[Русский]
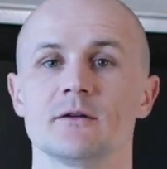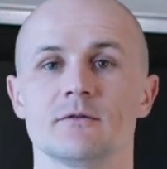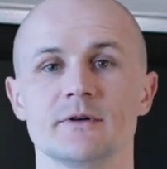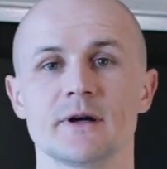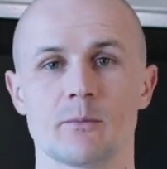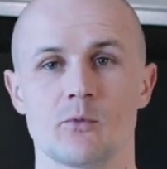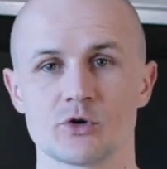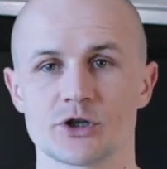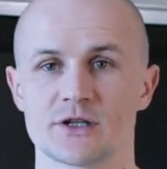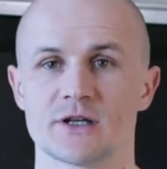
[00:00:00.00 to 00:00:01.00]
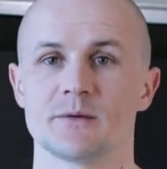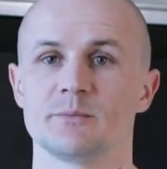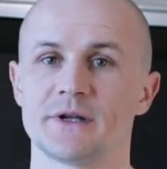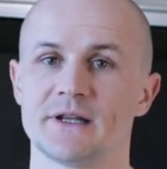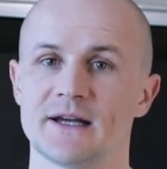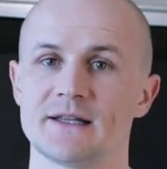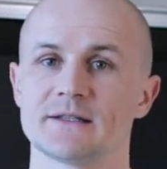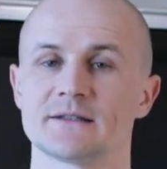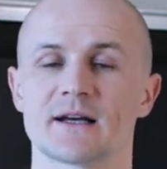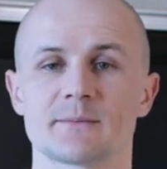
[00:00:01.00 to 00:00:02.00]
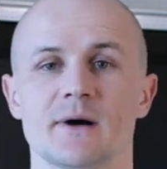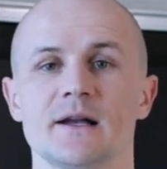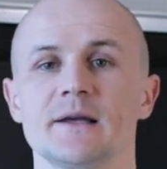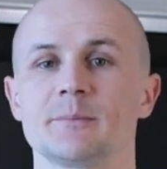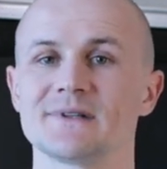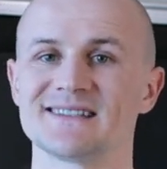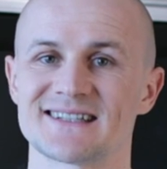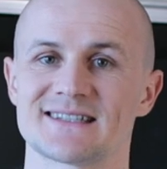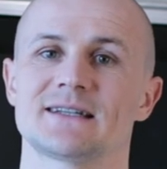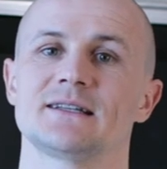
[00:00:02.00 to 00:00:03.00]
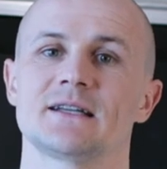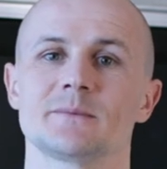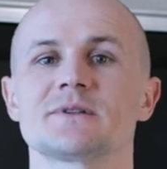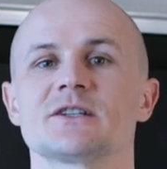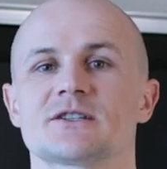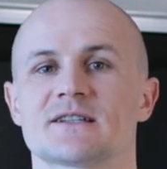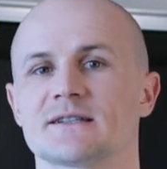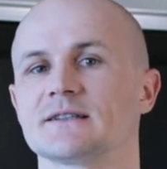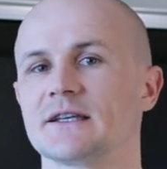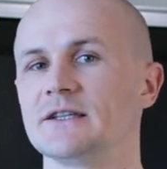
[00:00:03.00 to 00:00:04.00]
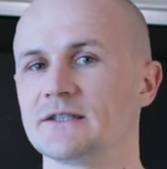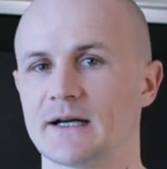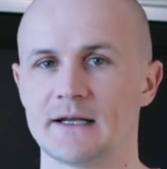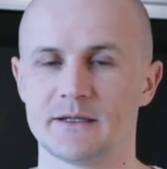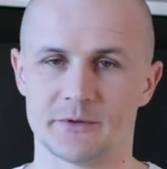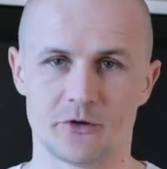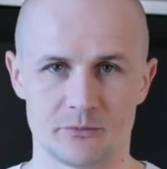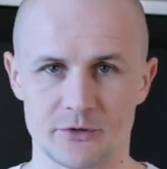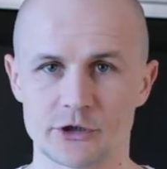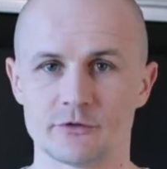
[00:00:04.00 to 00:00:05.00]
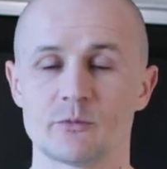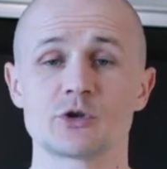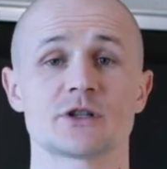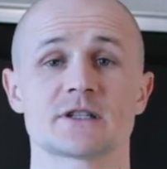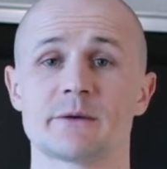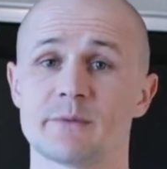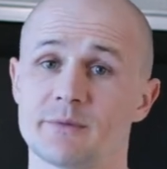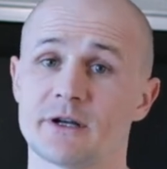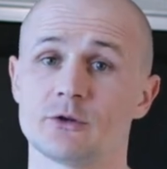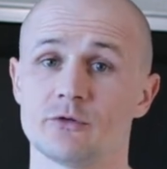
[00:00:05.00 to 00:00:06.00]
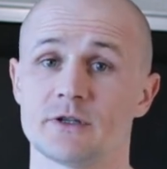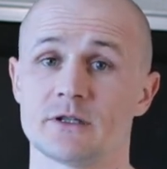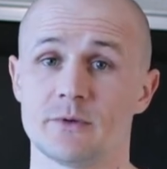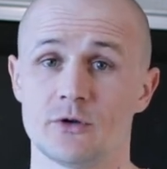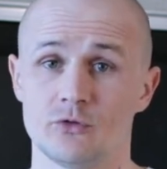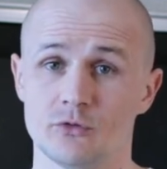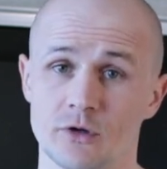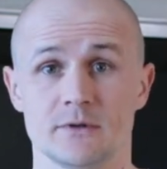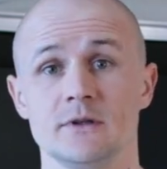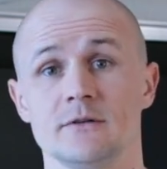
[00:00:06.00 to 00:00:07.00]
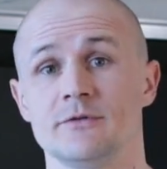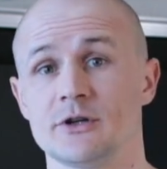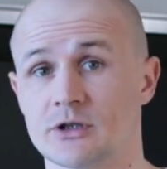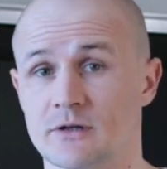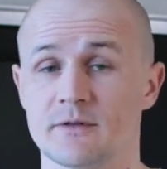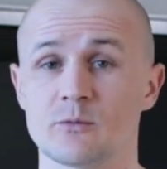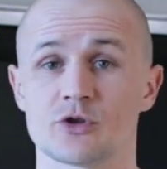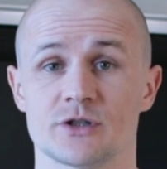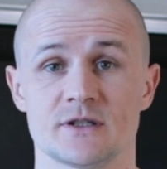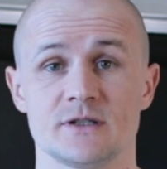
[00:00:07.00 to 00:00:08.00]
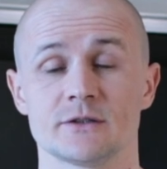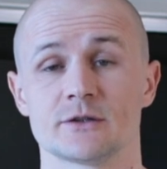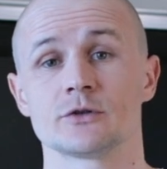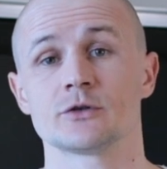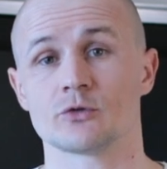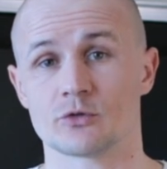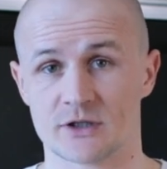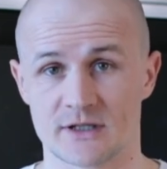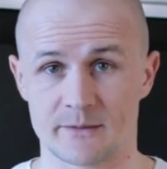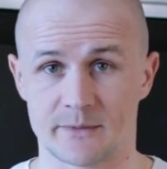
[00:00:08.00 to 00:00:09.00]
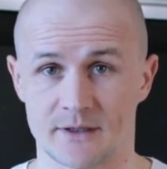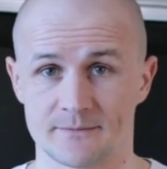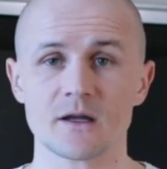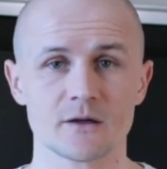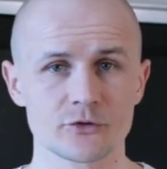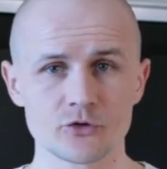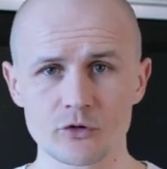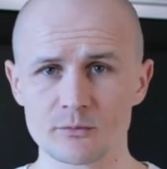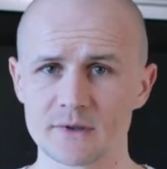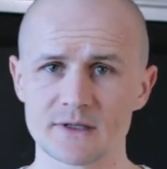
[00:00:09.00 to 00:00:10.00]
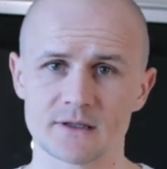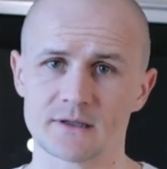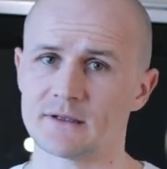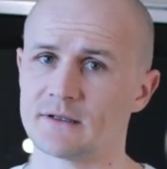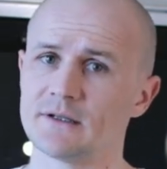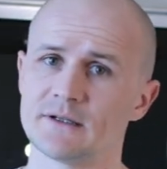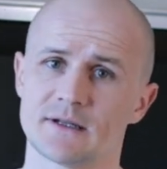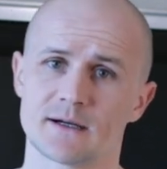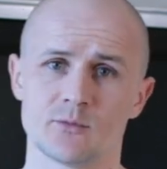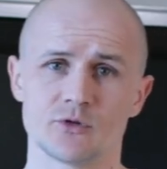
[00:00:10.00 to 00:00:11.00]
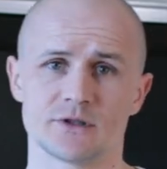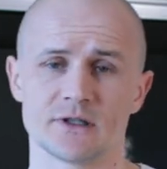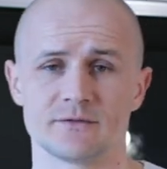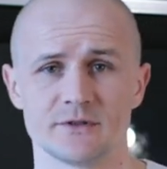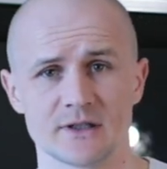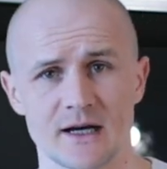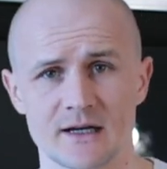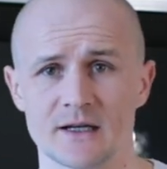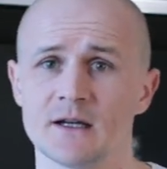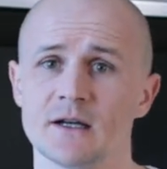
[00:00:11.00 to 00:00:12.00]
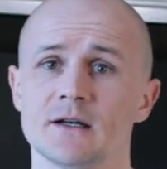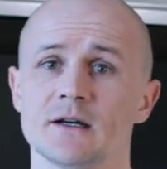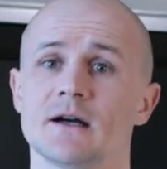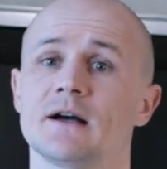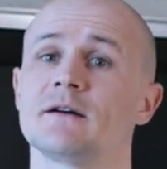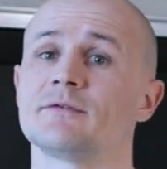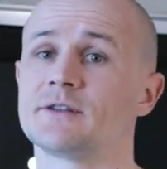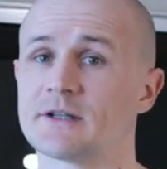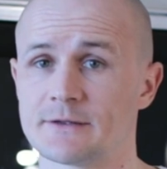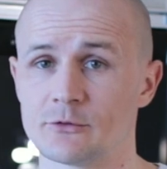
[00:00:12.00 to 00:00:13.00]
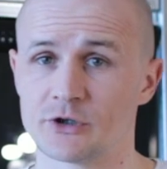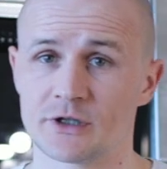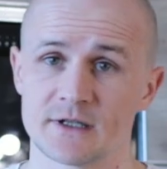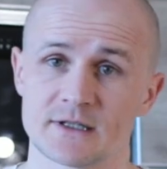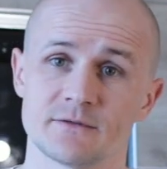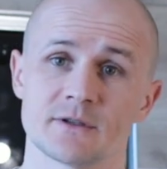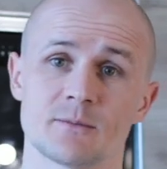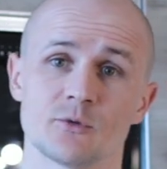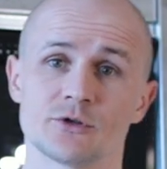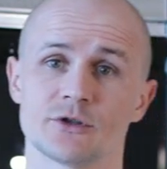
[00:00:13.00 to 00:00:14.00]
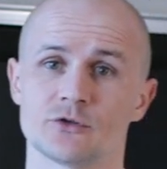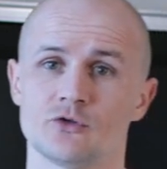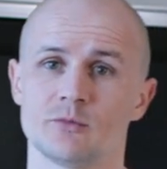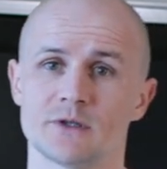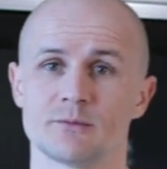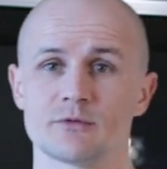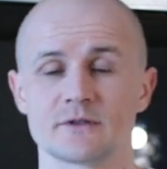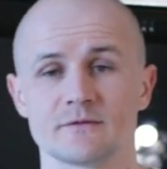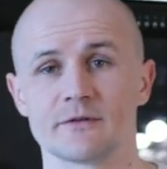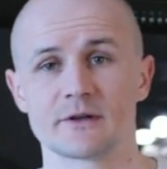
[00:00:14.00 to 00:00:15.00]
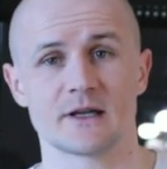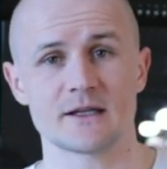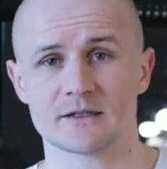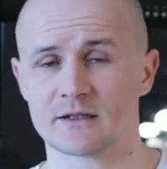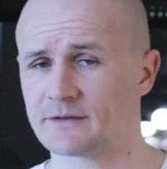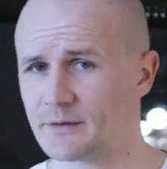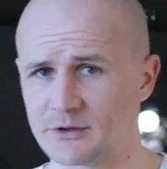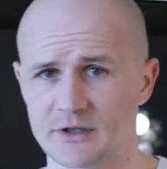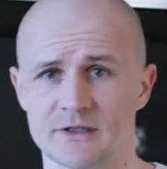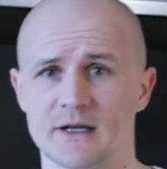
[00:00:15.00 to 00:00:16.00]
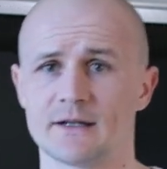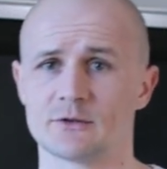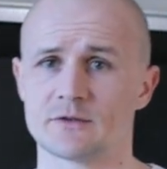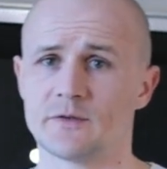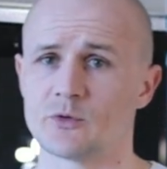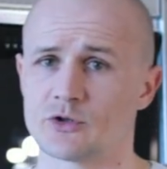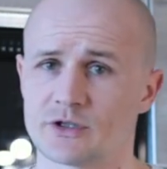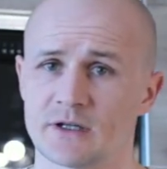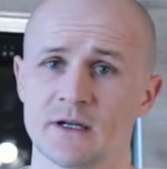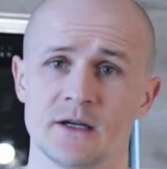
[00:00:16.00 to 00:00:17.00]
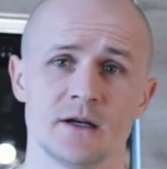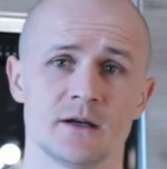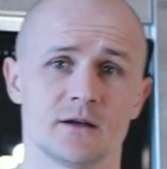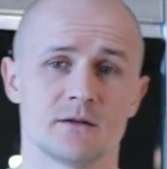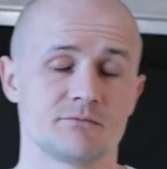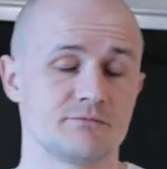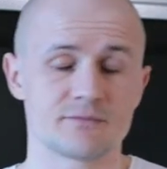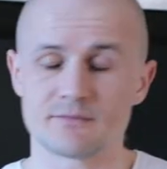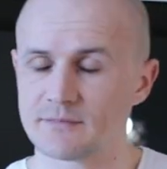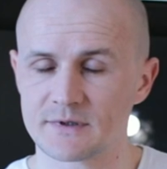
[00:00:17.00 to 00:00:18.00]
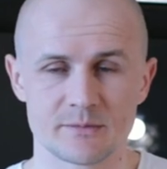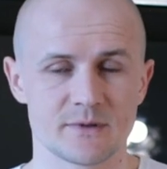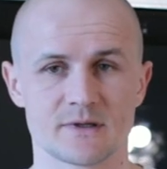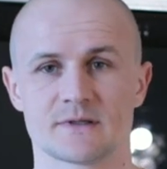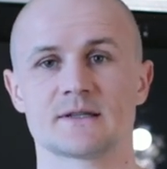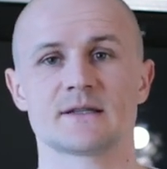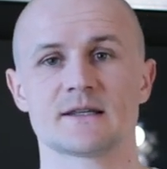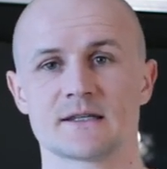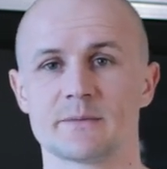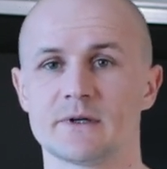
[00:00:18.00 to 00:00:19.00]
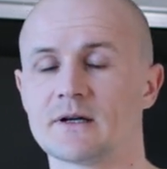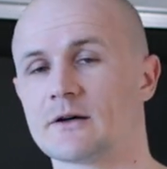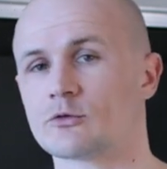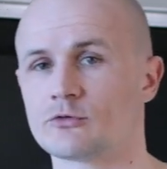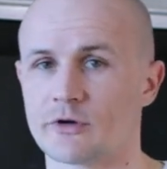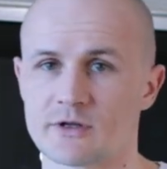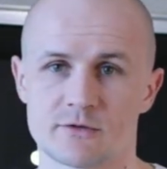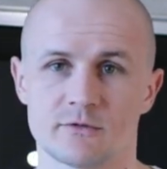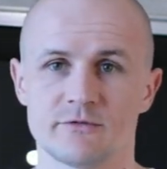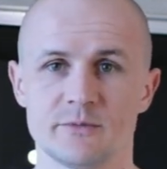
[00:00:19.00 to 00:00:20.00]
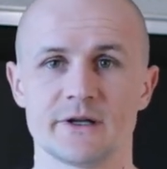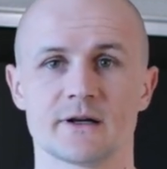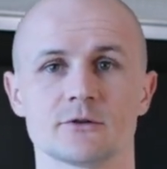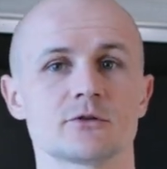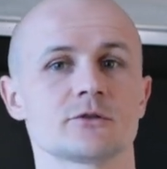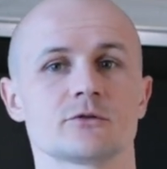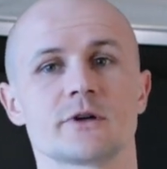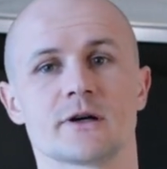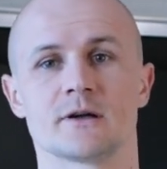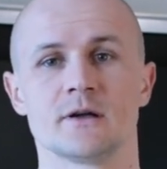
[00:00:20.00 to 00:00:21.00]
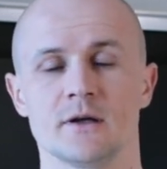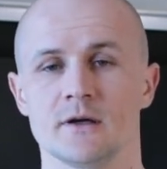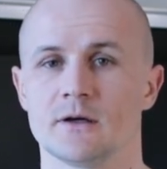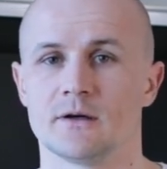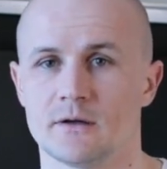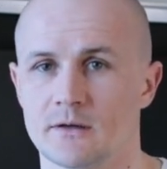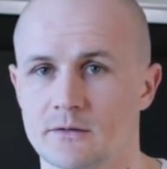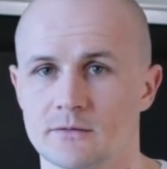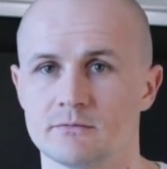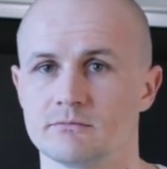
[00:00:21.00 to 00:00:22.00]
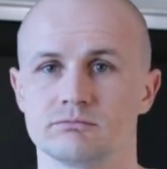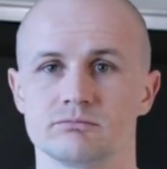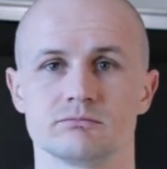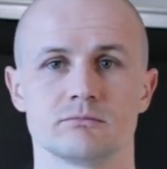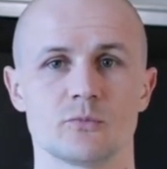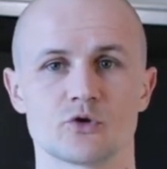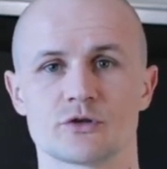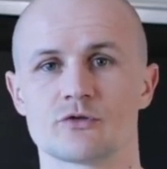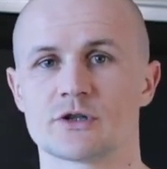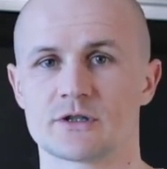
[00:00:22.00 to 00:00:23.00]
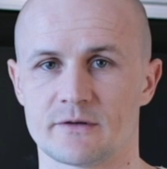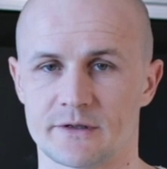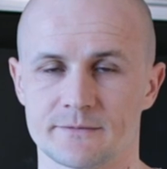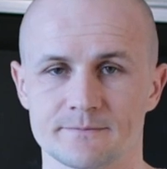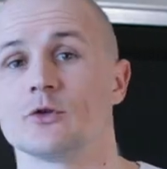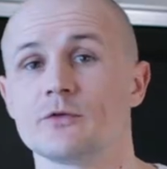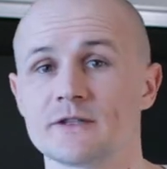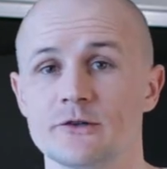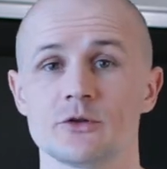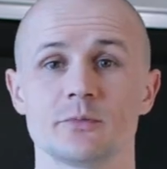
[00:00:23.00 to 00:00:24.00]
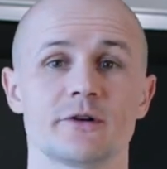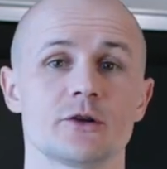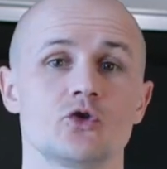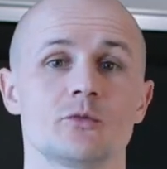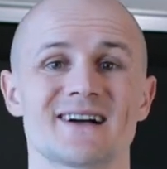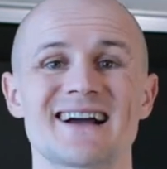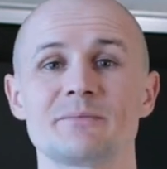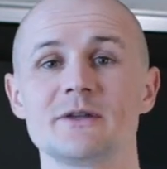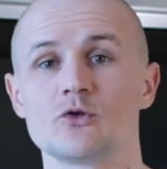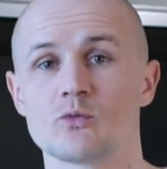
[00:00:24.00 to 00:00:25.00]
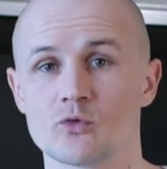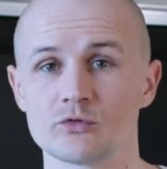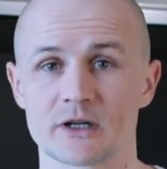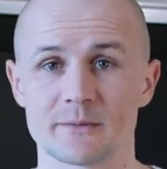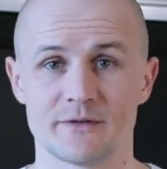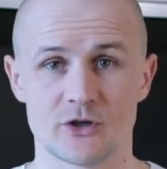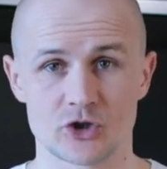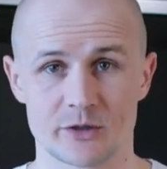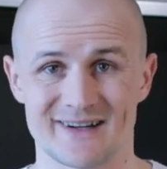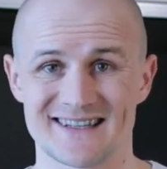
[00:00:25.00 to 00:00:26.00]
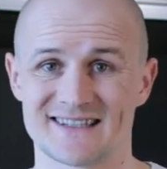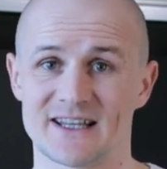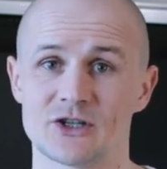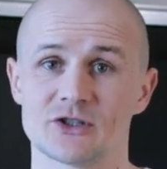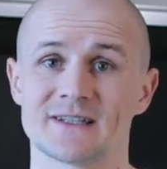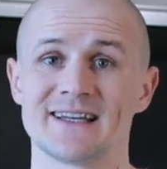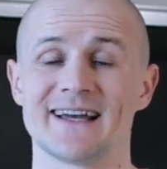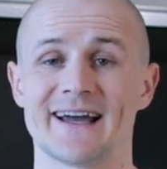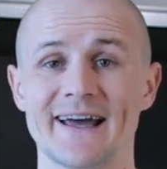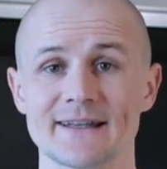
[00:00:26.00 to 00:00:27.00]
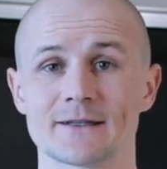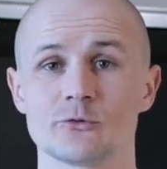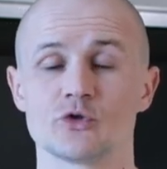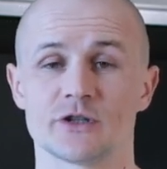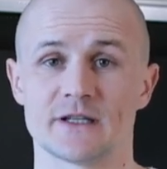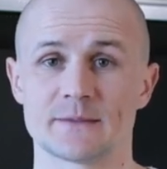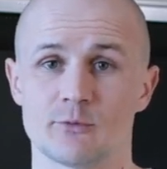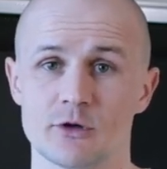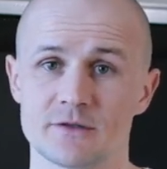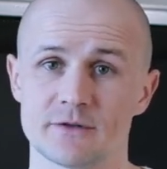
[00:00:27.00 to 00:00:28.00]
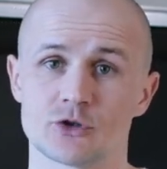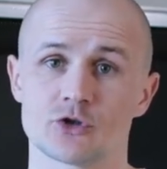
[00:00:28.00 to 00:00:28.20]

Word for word: вы можете принять нормальный, полноценный, я бы даже сказал, идеальный прием пищи. Вы можете сами приготовить себе еду, и вечером вы можете сделать то же самое. Днем мы или на работе, или в делах Э, в тех случаях, если вы работаете дома, допустим, вы фрилансер, это вообще идеально, то есть вы можете э, себе создать самый крутой рацион в мире, который только э, может существовать. Но все люди бывают дома как минимум утром и вечером, а значит это нужно использовать,